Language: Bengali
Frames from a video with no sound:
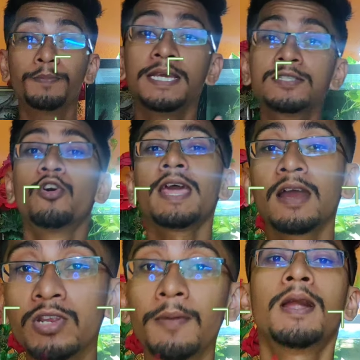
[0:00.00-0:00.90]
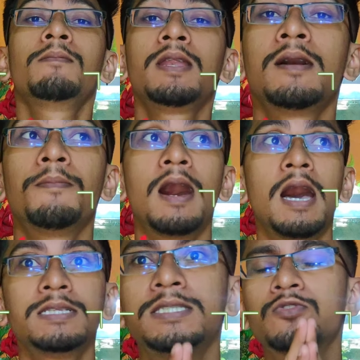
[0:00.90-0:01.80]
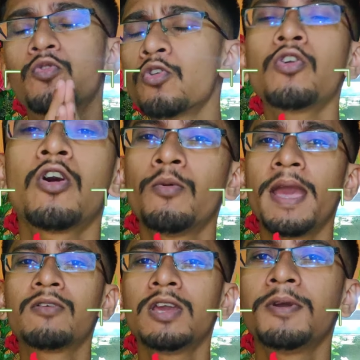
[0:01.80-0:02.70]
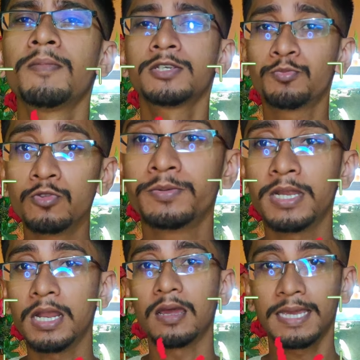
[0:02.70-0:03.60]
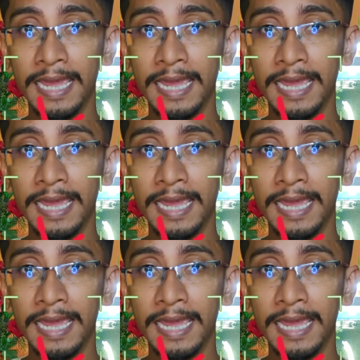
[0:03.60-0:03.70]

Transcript: তো প্লিজ ঘরে অ্যাকুরিয়াম আনবেন না বা কোনো রকম অ্যাকুরিয়ামের মাছ পুষবেন না